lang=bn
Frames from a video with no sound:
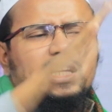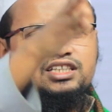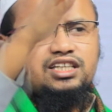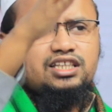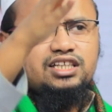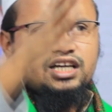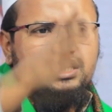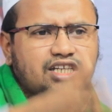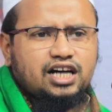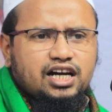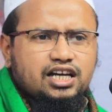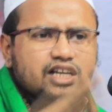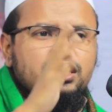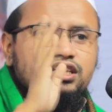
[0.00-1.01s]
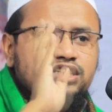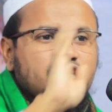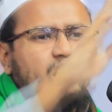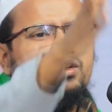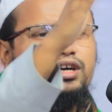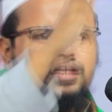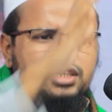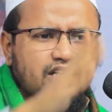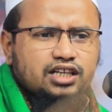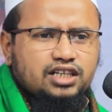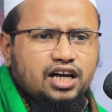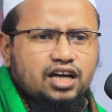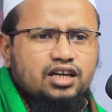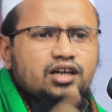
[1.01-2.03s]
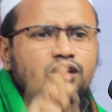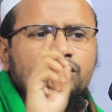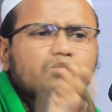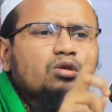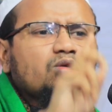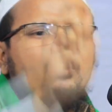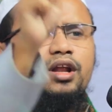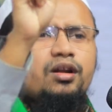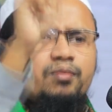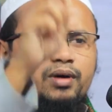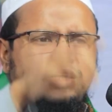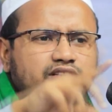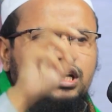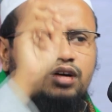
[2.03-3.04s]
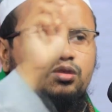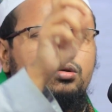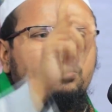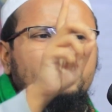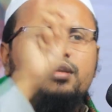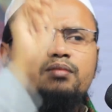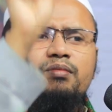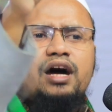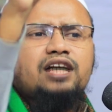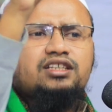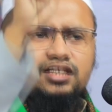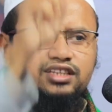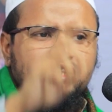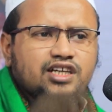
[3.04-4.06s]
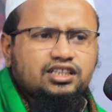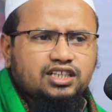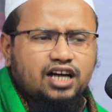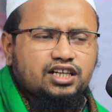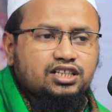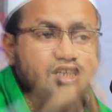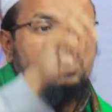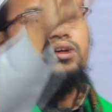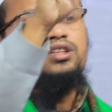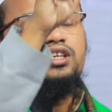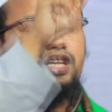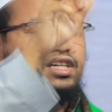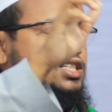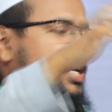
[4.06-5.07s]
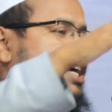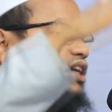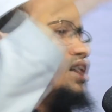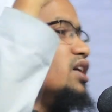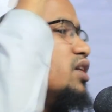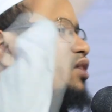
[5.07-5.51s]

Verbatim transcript: মা যেদিকে যায় সে ওই দিকে যায় কুকুরের বাচ্চা কুকুরের মা যেদিকে যায় সে ওই দিকে যায়